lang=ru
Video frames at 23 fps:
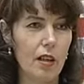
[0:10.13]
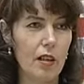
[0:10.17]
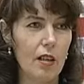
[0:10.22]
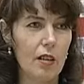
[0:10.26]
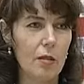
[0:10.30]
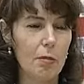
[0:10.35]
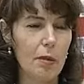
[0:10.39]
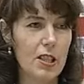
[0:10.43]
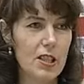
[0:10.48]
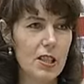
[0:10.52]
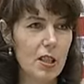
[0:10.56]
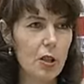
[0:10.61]
э,
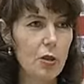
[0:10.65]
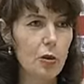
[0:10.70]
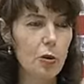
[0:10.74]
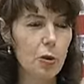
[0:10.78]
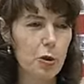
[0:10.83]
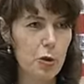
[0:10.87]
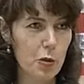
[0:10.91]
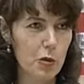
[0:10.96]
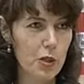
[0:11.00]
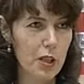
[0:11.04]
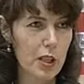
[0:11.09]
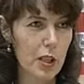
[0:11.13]
прошла
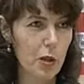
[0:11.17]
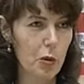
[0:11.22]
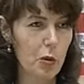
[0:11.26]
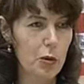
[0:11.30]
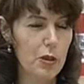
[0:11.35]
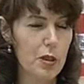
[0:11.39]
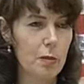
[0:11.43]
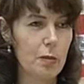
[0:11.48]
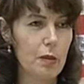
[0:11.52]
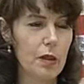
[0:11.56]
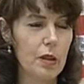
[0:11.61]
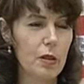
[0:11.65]
хрущевская
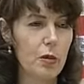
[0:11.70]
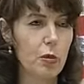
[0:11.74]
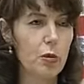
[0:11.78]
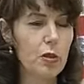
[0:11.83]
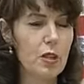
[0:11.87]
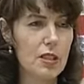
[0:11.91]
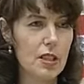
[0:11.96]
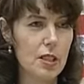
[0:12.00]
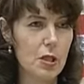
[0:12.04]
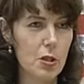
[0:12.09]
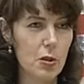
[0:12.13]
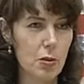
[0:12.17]
оттепель,
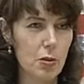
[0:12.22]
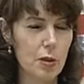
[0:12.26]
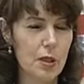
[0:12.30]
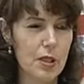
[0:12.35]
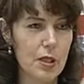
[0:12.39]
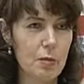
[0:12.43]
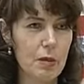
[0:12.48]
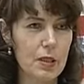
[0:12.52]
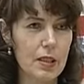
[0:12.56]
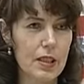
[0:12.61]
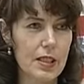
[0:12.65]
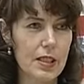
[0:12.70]
годы застоя
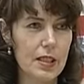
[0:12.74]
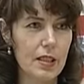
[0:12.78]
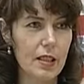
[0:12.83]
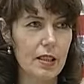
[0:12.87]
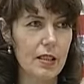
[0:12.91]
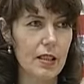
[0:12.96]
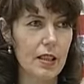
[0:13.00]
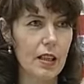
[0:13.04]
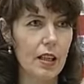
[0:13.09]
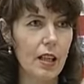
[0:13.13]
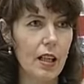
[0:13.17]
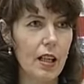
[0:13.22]

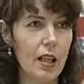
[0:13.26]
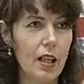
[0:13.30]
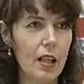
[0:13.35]
70-е.